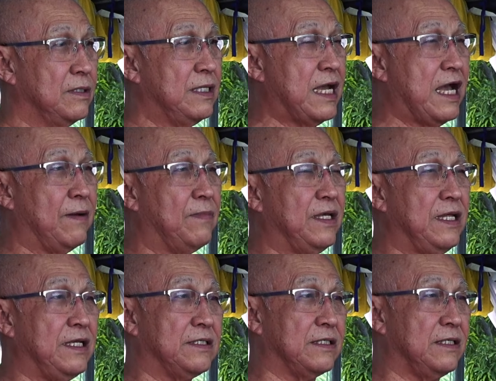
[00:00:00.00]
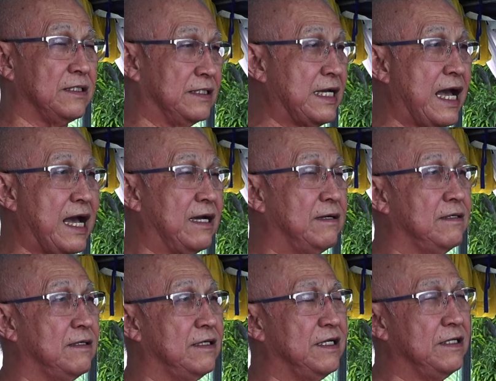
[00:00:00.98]
อย่างไม่ได้จืดจางเล
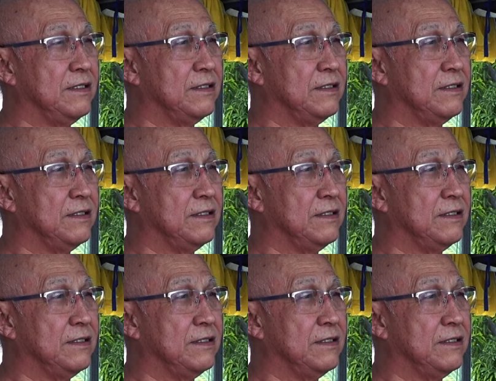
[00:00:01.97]
ย